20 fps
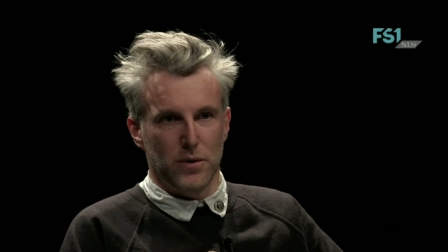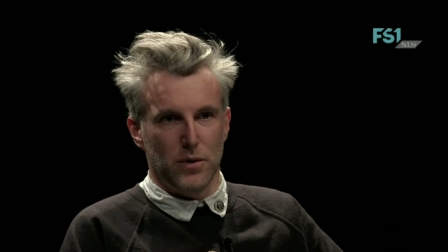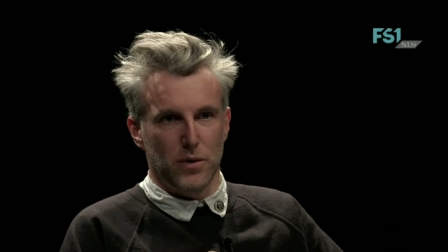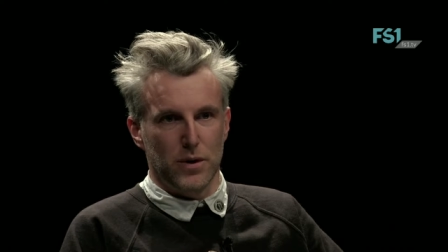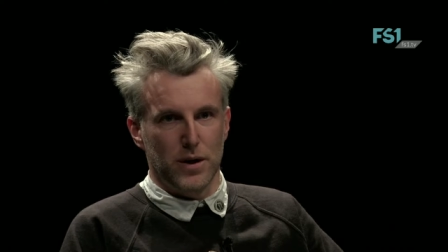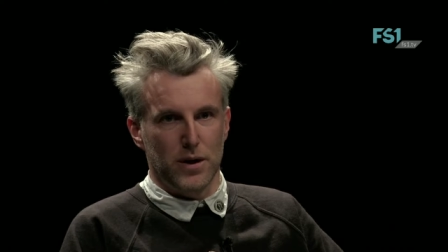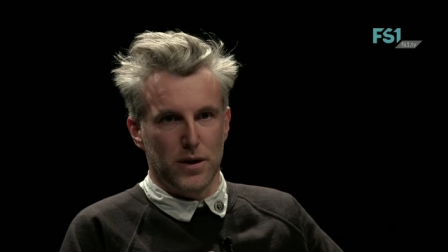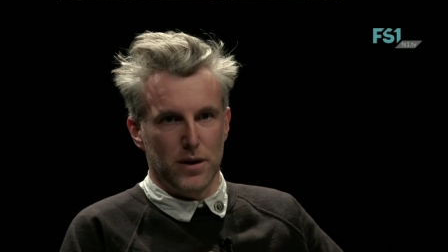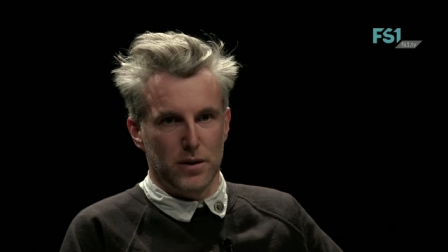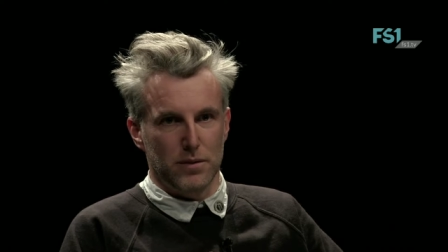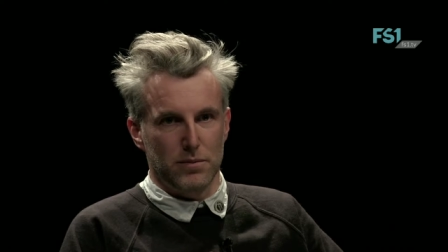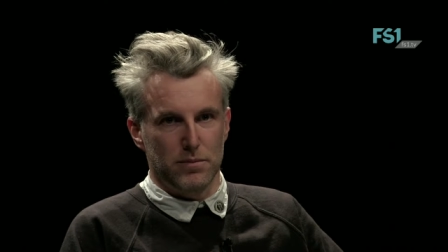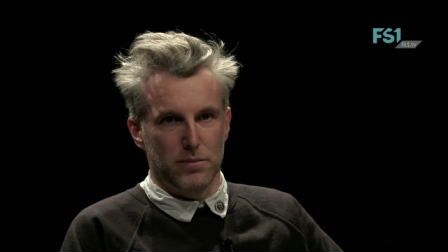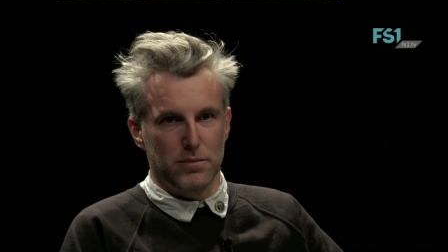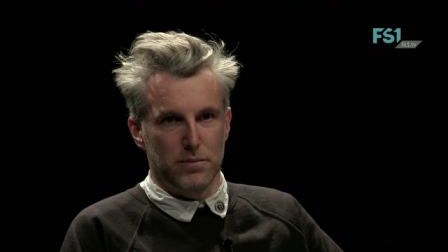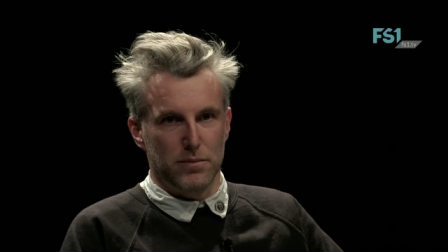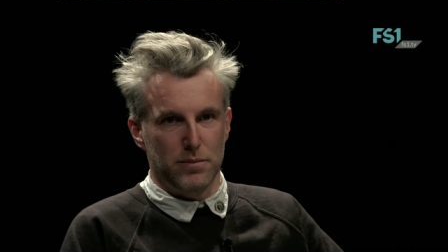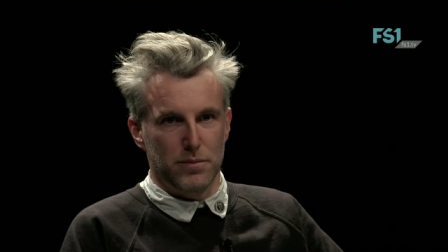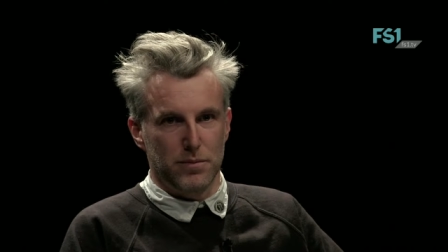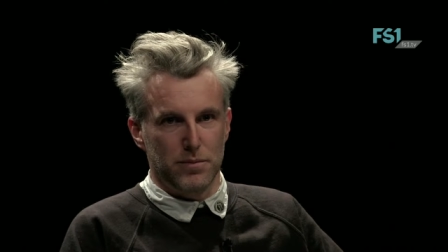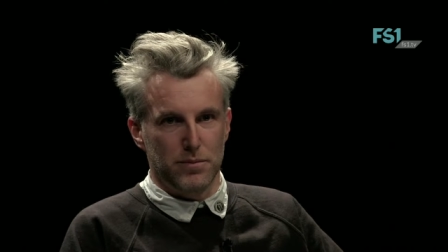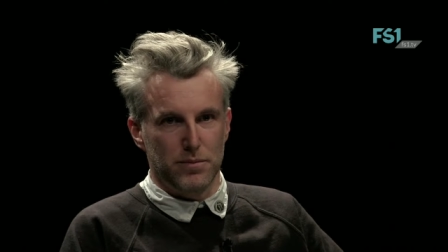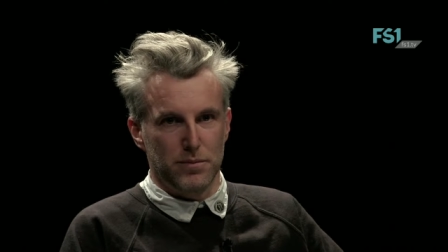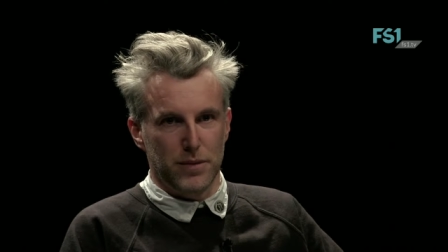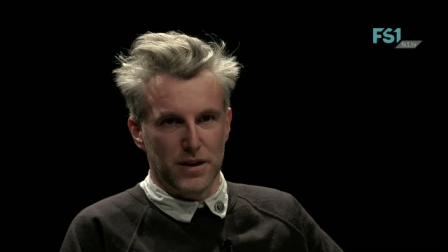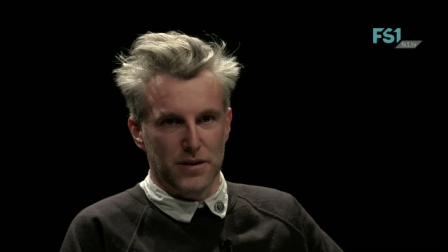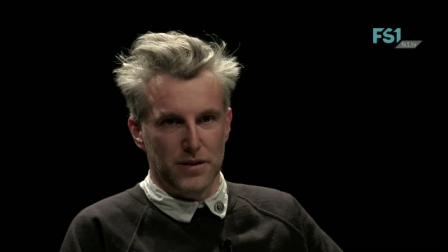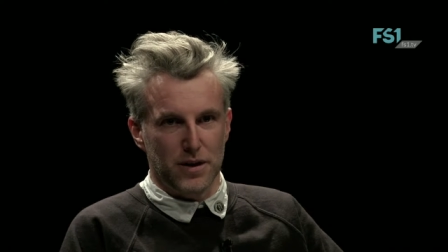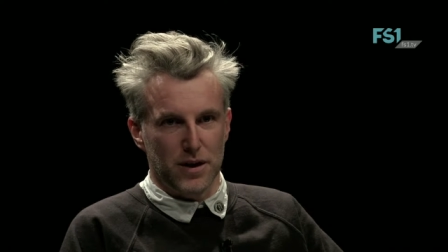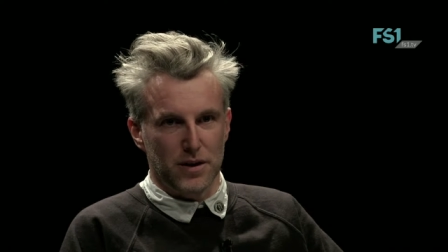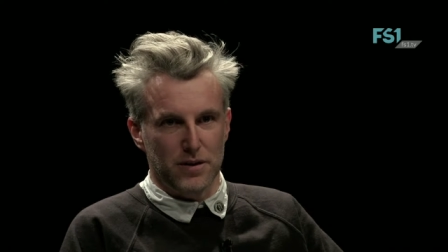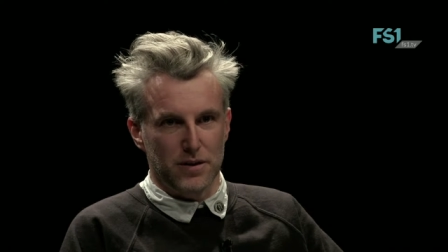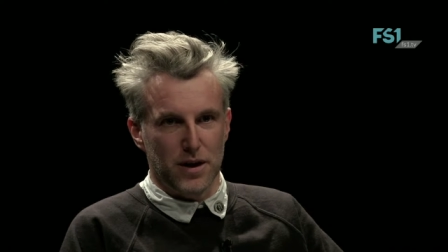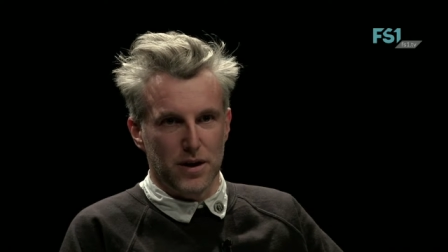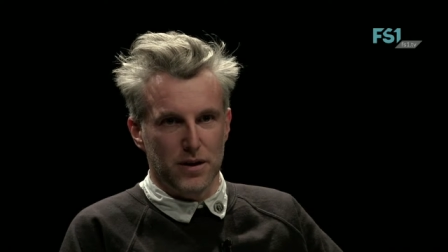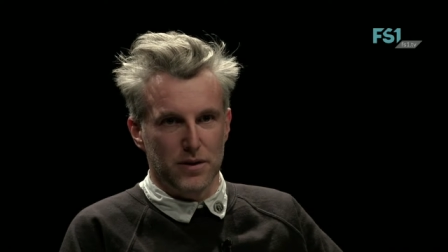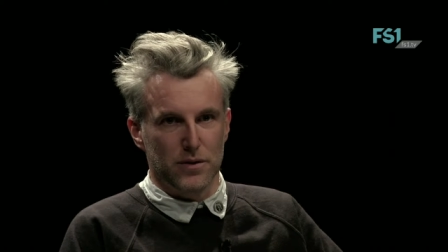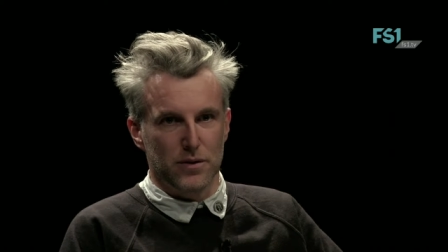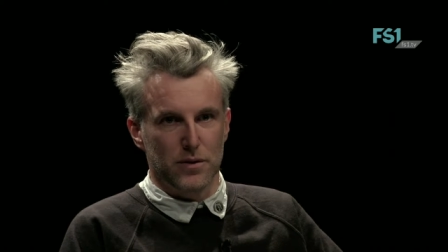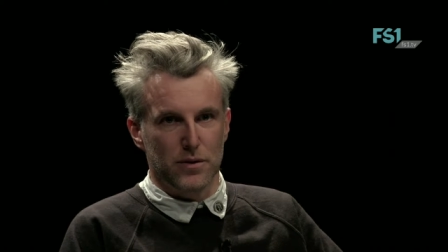oder besser
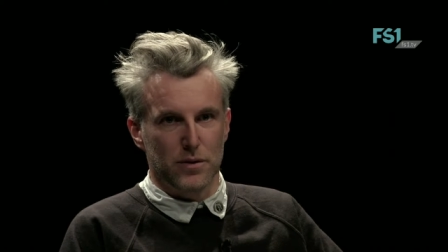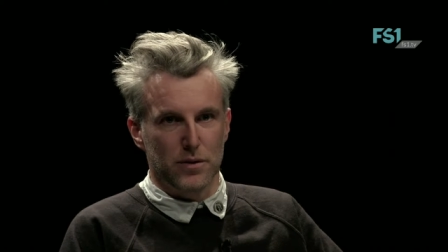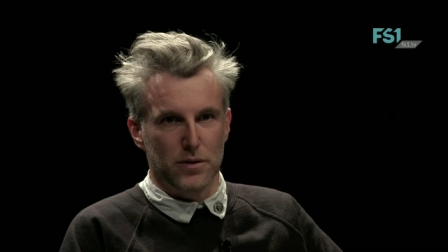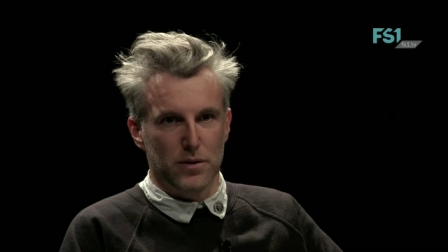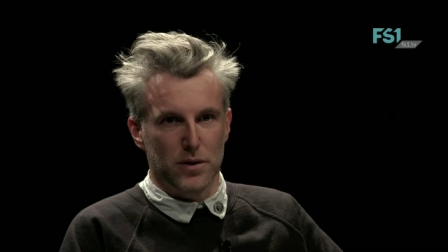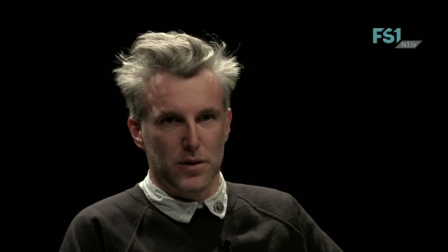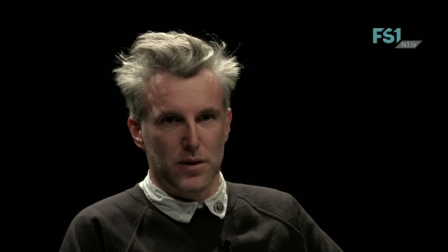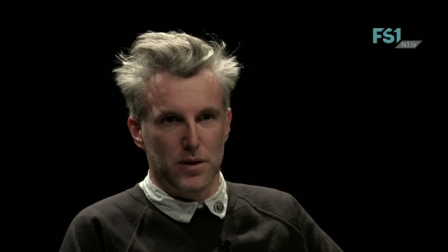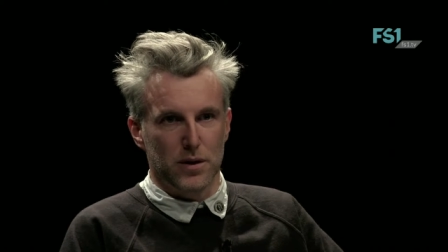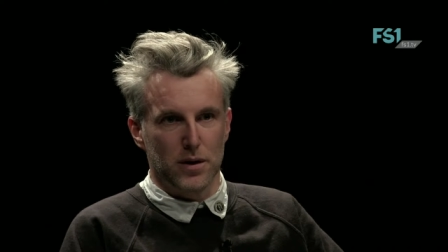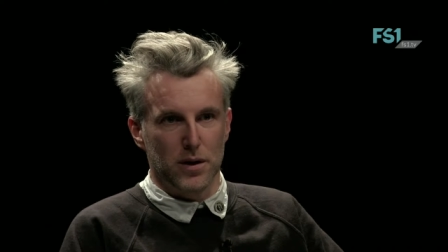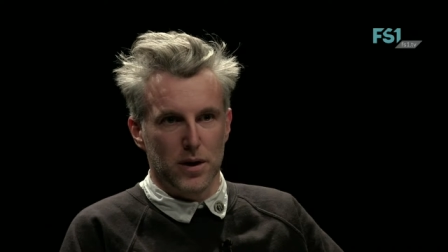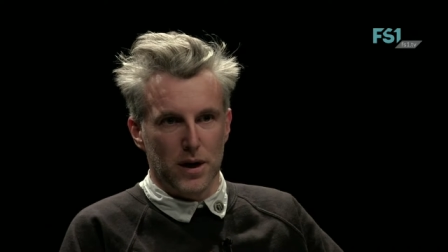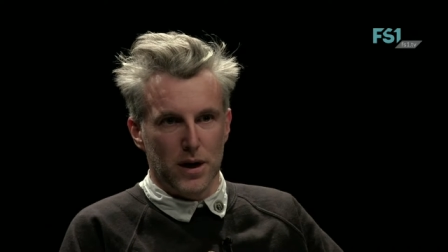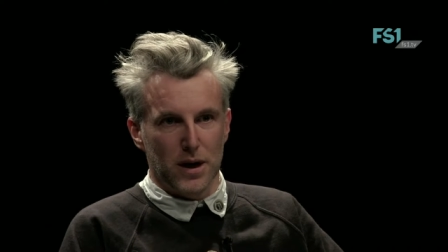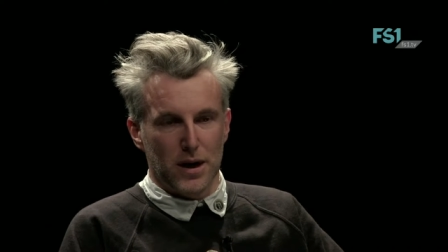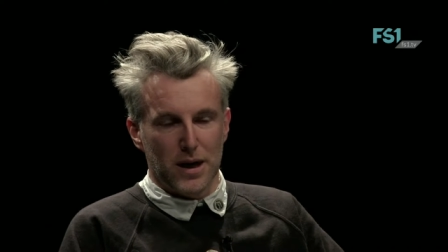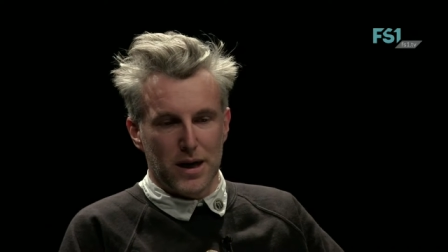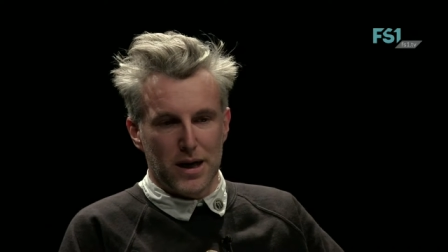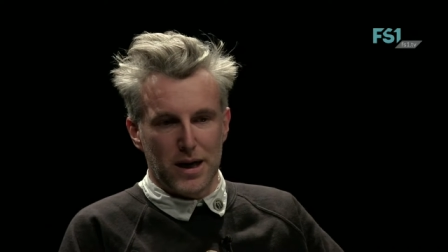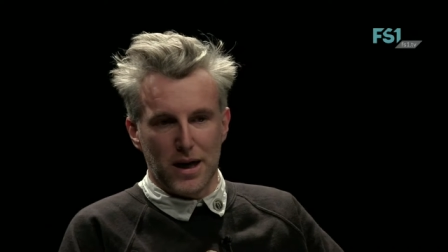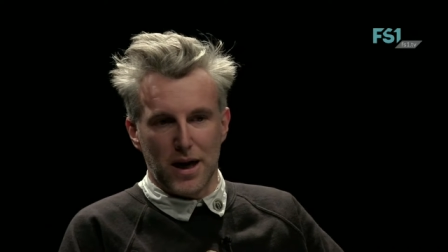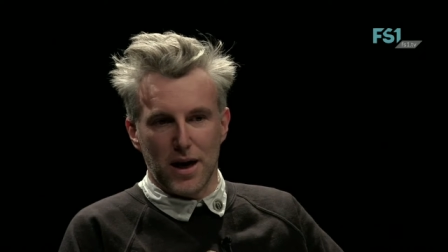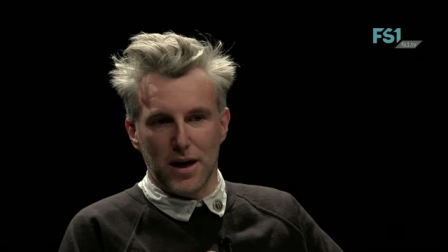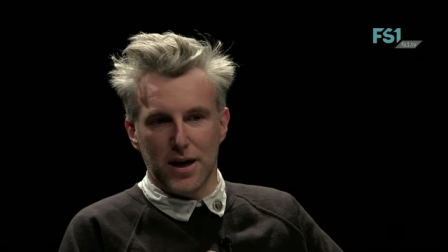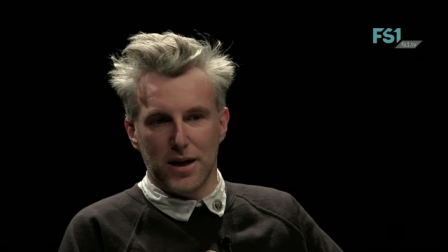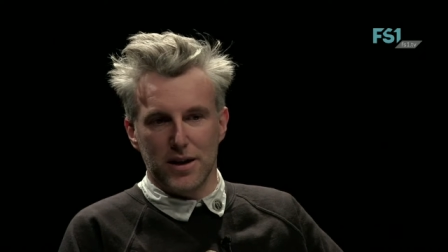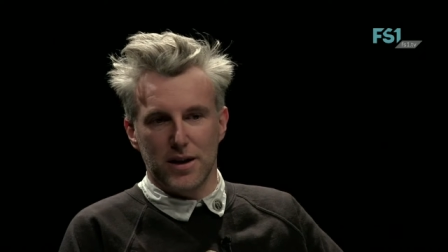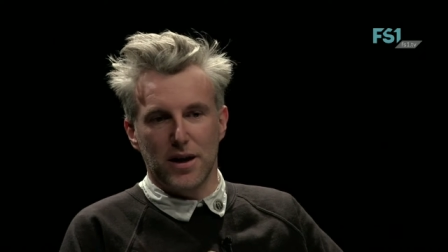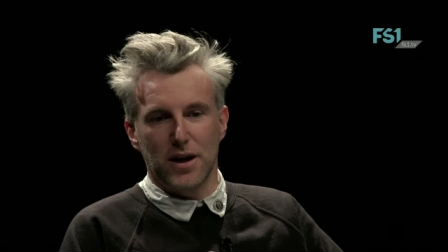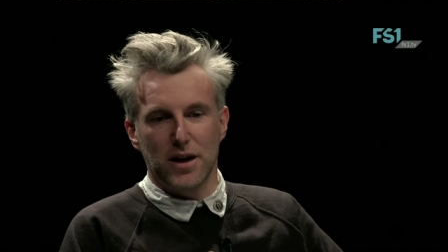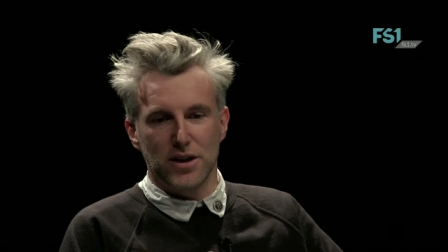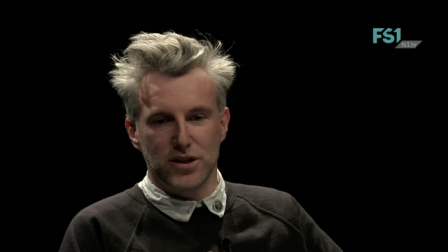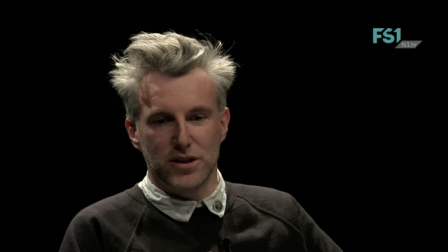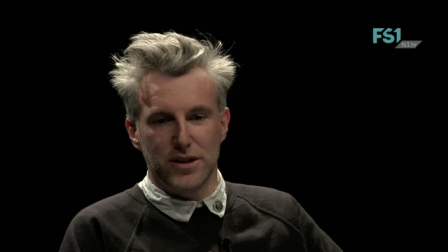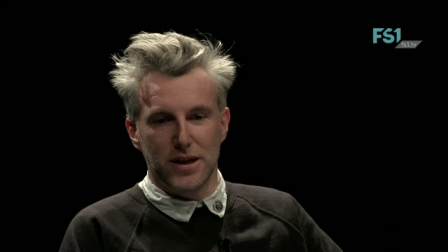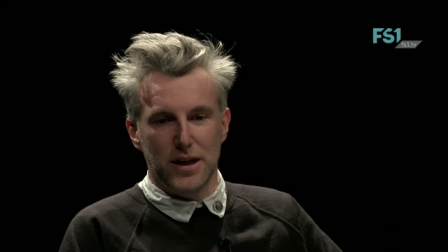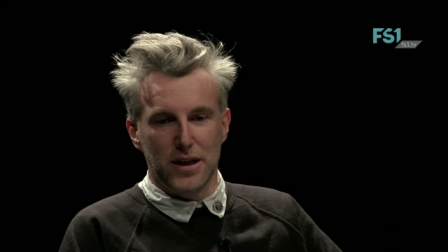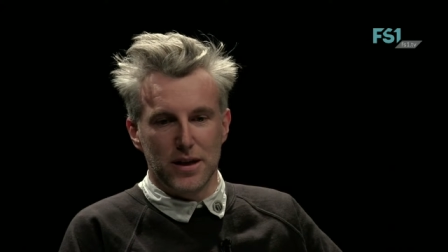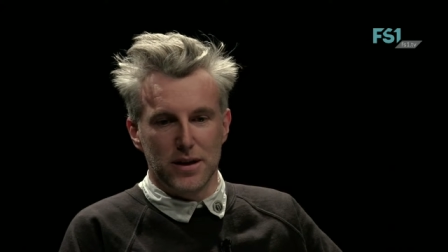gesagt so äh, klarer
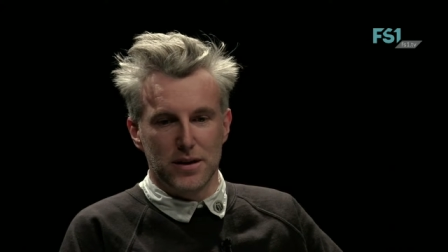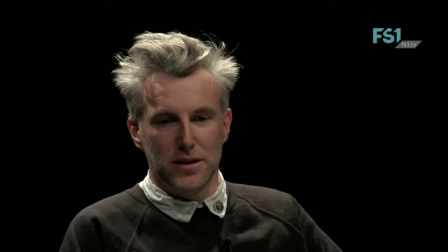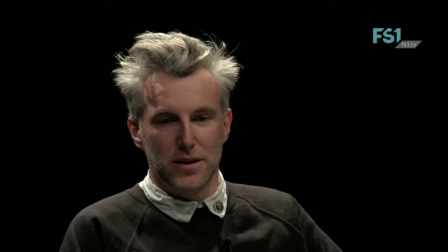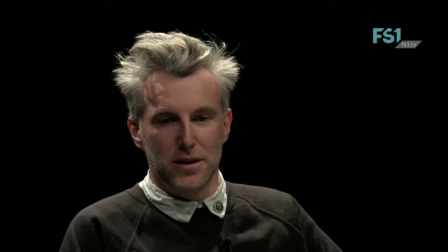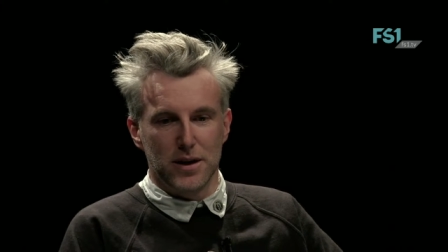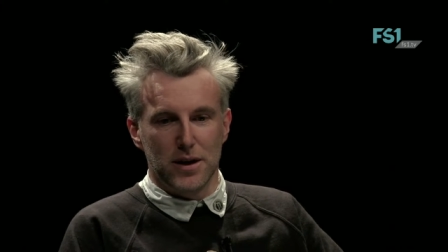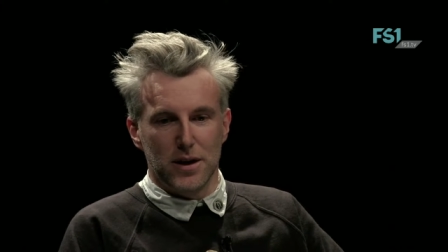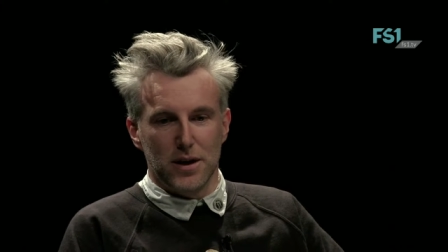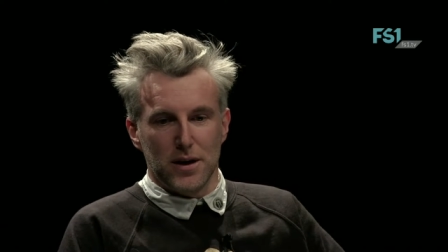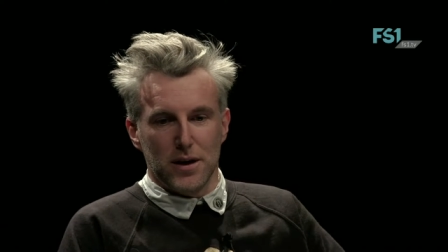darstellen,